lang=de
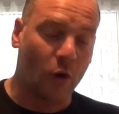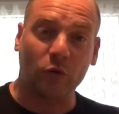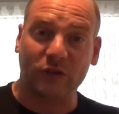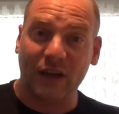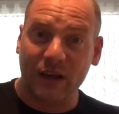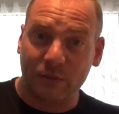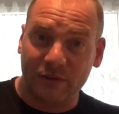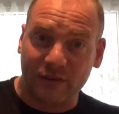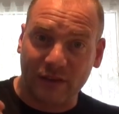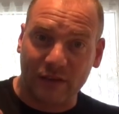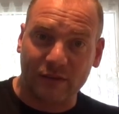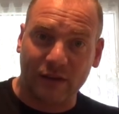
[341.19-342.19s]
Und da gebe ich
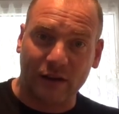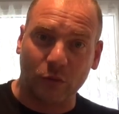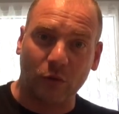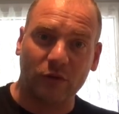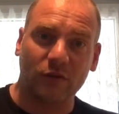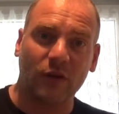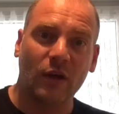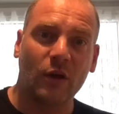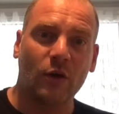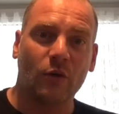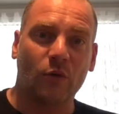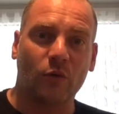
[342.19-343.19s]
das Ganze dann durch
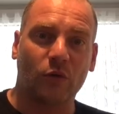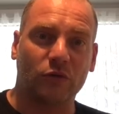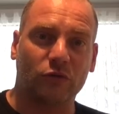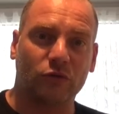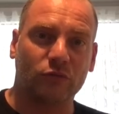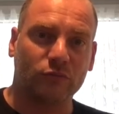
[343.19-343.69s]
und